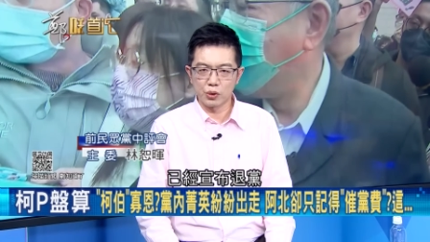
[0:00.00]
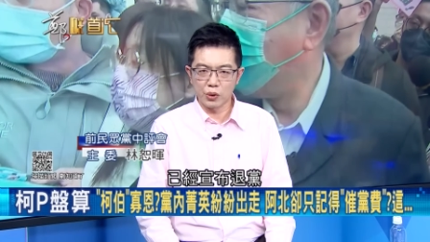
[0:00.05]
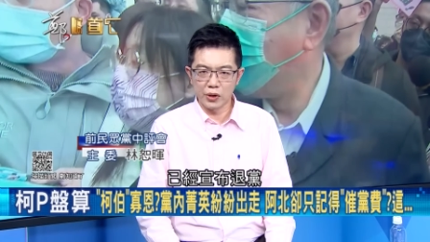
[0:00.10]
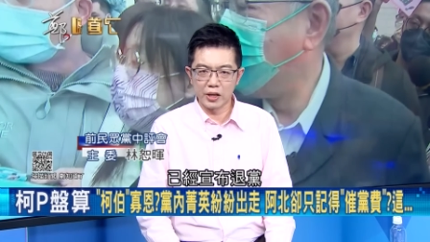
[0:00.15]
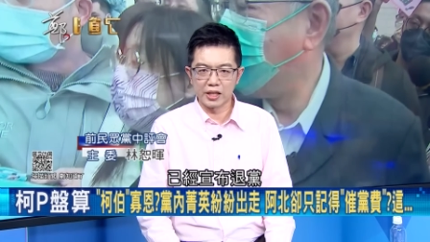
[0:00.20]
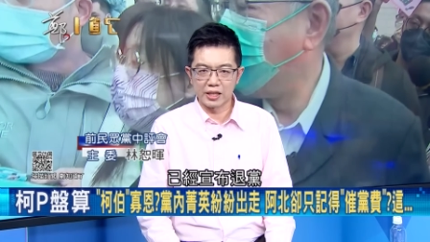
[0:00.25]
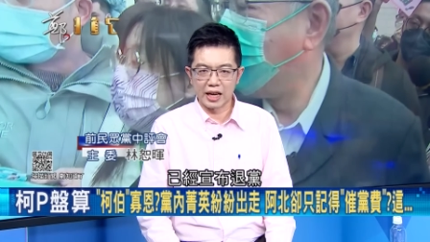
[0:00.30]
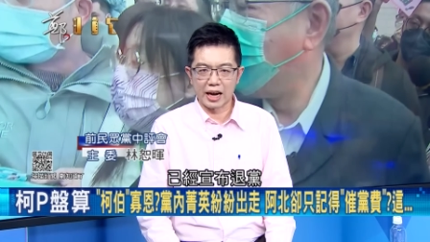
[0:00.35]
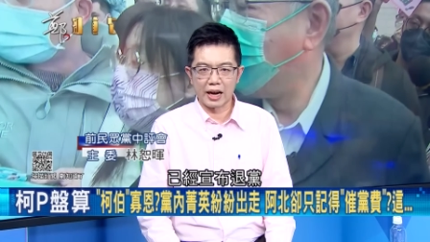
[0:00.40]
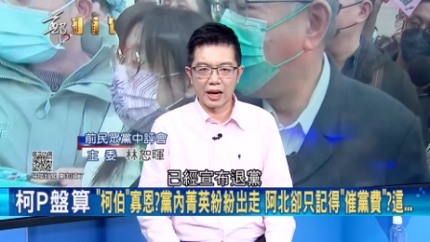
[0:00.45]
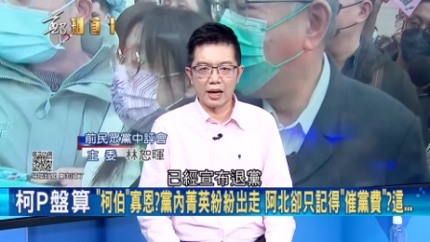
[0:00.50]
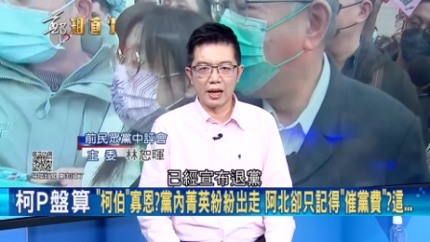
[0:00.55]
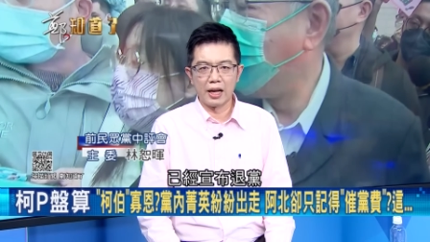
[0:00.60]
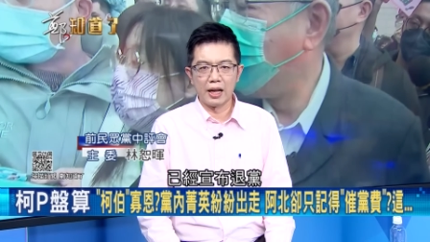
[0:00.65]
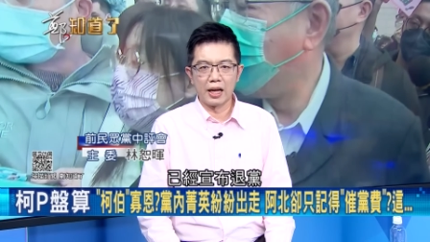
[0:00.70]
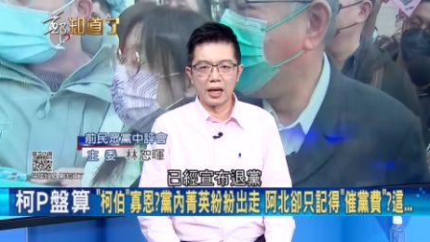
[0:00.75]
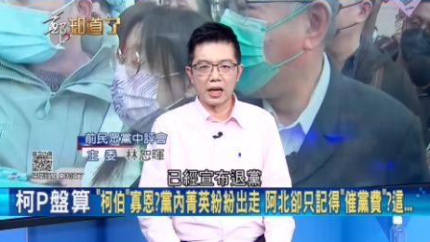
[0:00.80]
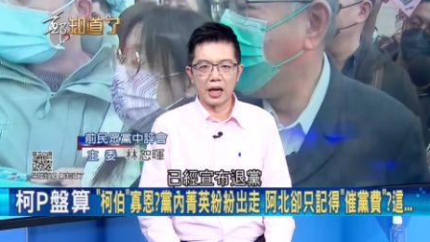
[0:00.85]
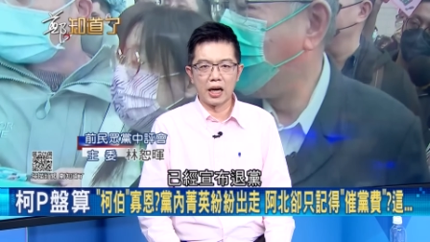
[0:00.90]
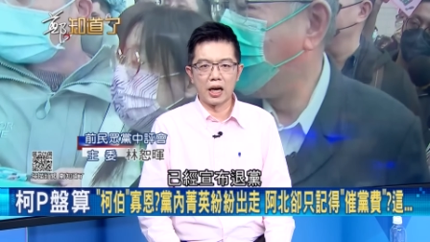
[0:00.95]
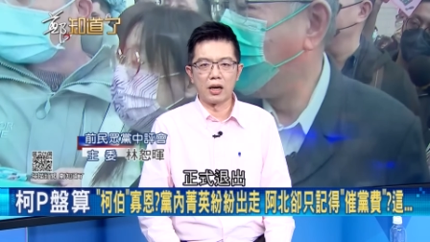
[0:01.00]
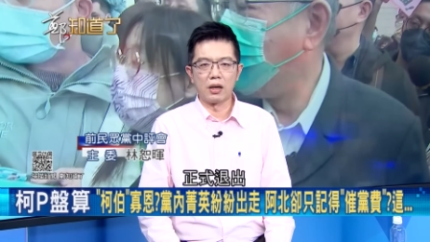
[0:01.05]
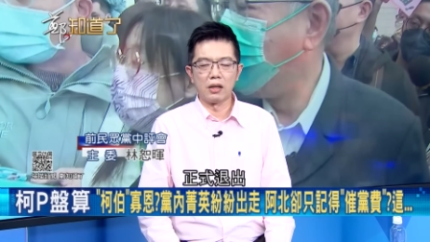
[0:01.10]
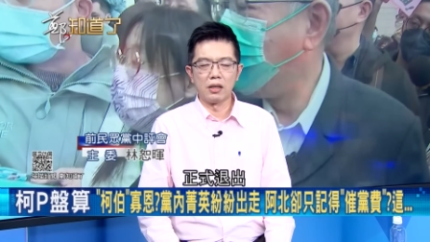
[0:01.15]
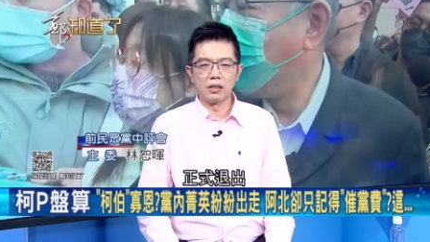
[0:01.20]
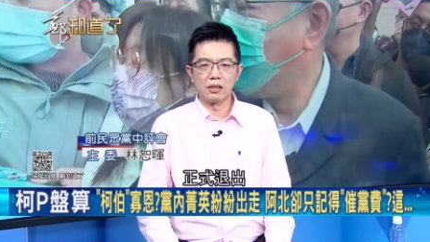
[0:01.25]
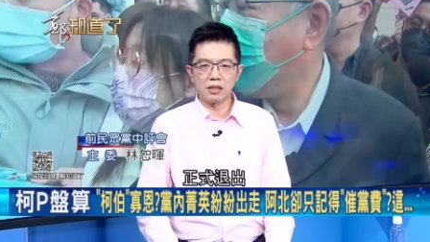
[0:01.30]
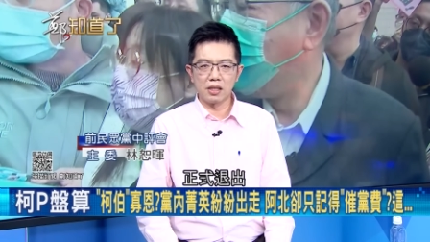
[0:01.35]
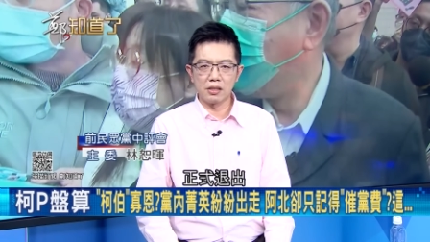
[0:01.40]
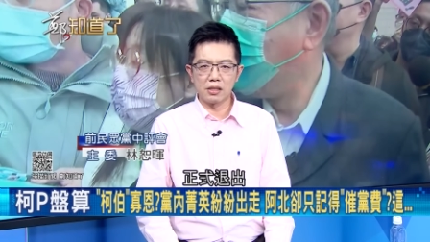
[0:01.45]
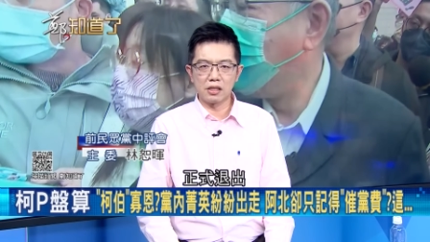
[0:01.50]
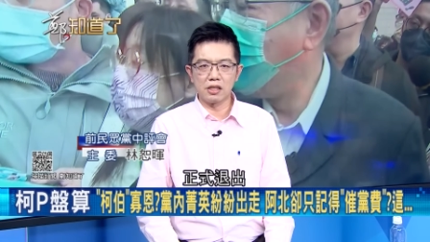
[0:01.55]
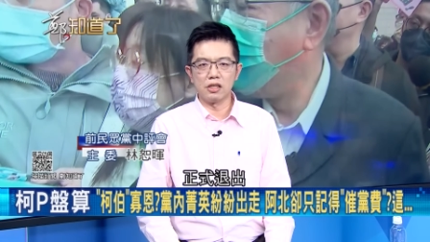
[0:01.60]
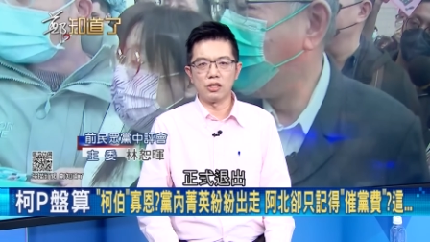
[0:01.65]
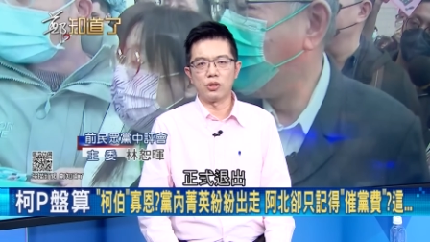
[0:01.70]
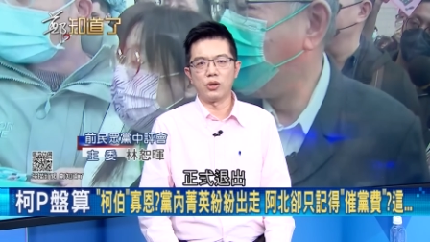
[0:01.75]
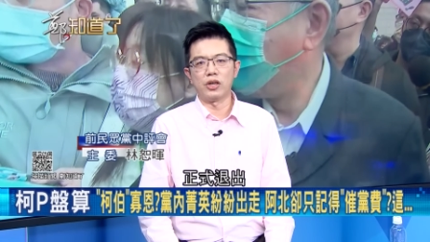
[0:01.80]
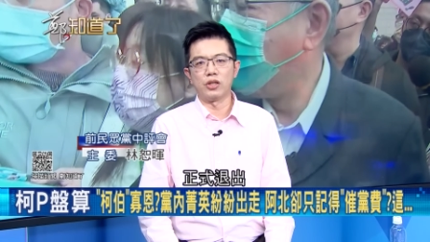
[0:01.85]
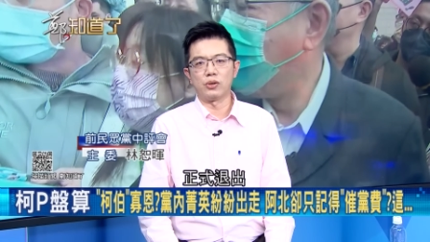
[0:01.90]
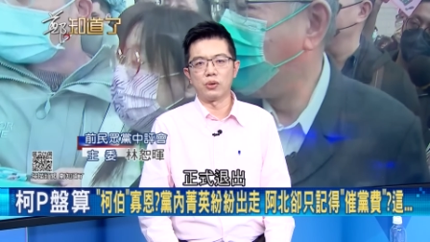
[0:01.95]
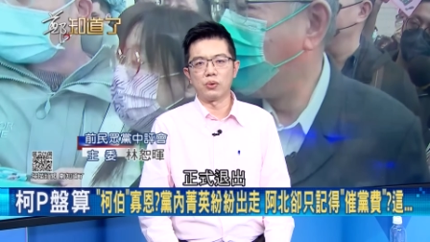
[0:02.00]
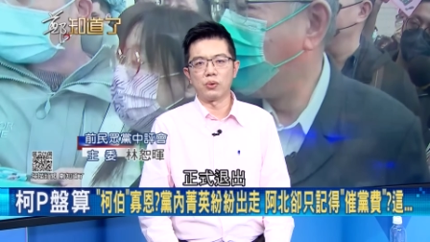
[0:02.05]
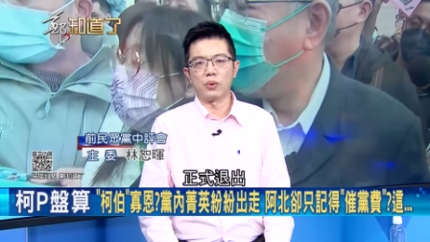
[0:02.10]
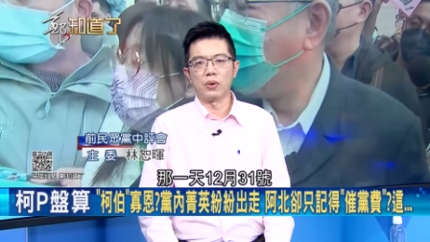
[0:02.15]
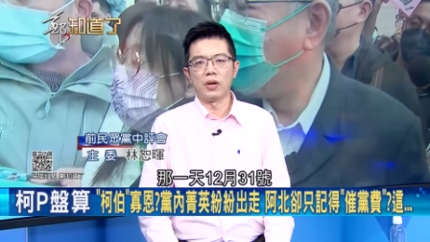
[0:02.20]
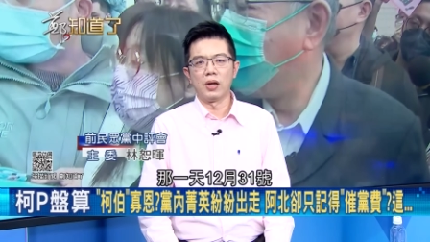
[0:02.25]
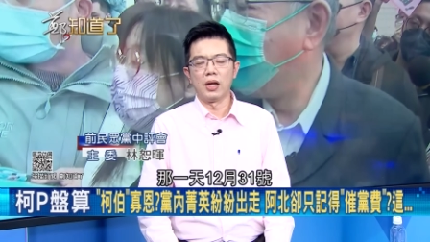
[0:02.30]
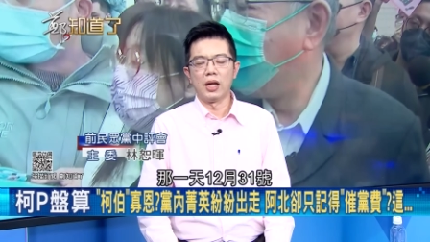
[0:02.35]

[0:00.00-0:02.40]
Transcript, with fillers: 退党，好好好，正式退出。